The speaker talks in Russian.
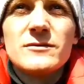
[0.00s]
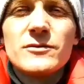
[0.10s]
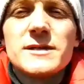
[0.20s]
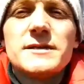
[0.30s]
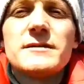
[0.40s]
Но
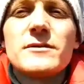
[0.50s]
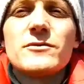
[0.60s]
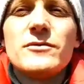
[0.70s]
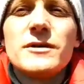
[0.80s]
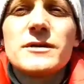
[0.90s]
если ты
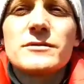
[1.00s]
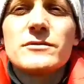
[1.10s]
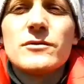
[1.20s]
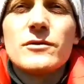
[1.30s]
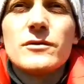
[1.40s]
куришь,
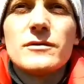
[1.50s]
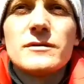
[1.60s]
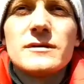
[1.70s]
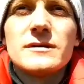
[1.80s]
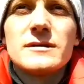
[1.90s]
то
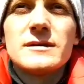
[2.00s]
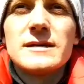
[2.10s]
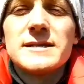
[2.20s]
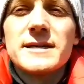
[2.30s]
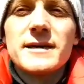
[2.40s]

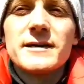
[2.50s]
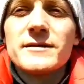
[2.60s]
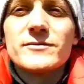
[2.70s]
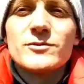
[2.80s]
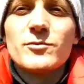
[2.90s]

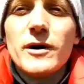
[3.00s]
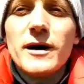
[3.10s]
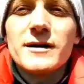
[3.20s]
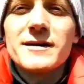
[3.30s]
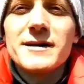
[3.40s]
сигарета в
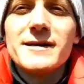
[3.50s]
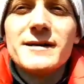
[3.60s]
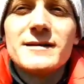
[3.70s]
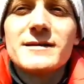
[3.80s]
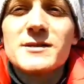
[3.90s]
зубах
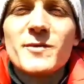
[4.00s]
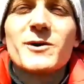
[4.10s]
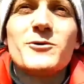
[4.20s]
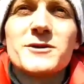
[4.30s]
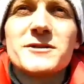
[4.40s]
и
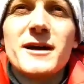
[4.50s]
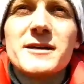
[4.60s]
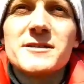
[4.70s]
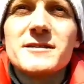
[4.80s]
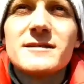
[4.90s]
шпаклюешь
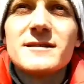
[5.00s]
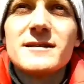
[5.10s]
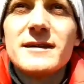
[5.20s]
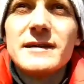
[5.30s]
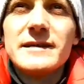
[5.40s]
дальше.
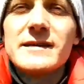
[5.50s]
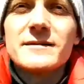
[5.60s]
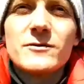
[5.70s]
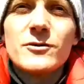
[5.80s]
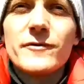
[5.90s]
Нет
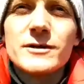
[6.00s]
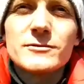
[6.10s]
такого